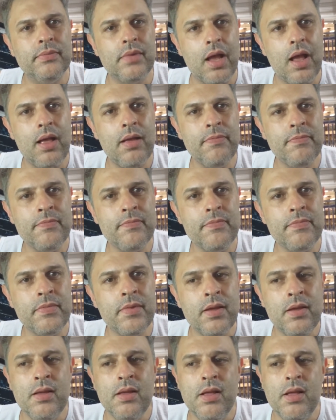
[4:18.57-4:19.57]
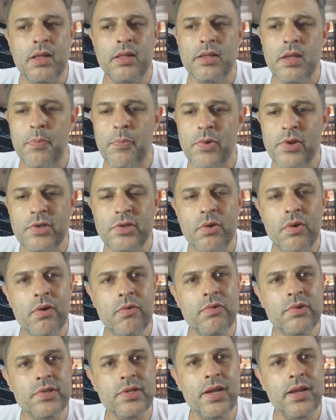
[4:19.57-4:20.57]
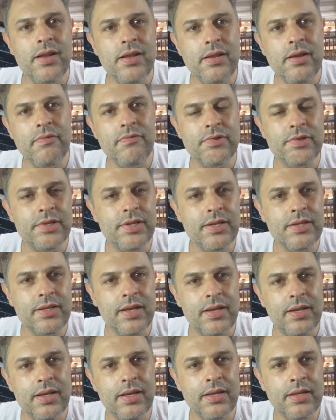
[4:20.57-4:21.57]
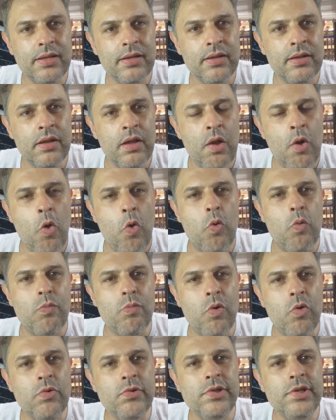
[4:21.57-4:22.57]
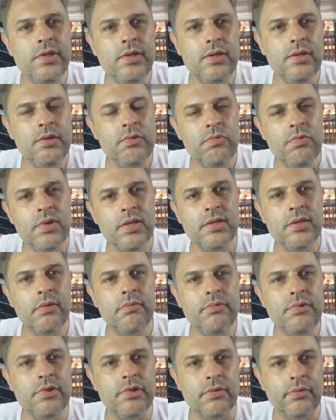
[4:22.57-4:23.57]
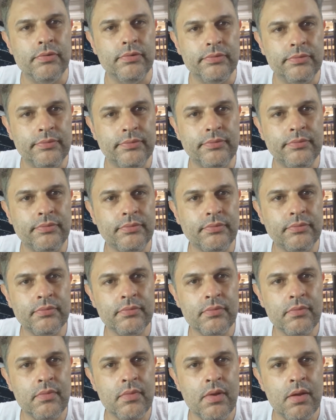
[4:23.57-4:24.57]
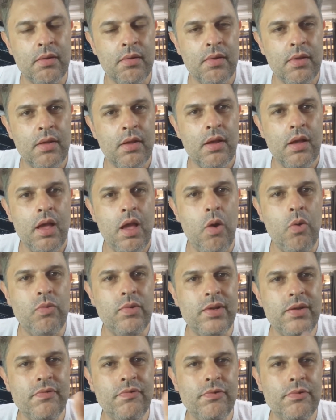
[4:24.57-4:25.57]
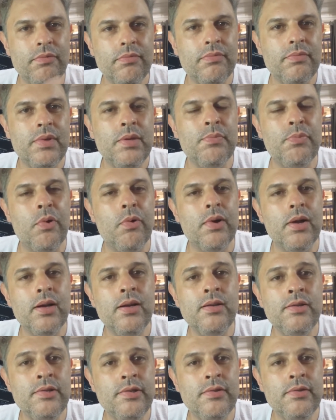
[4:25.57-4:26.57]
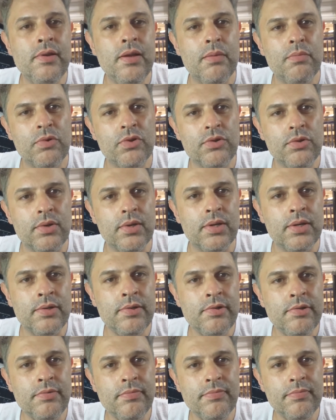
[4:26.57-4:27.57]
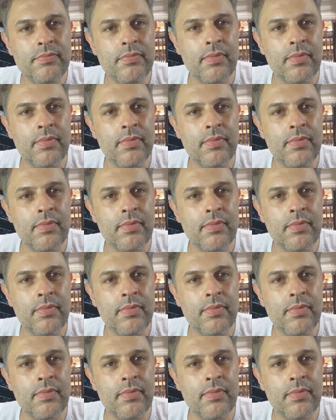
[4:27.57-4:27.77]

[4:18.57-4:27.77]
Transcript: tá? Depois eu aconselharia vocês a ler O Monge e o Executivo. É um livro empolgante, emocionante,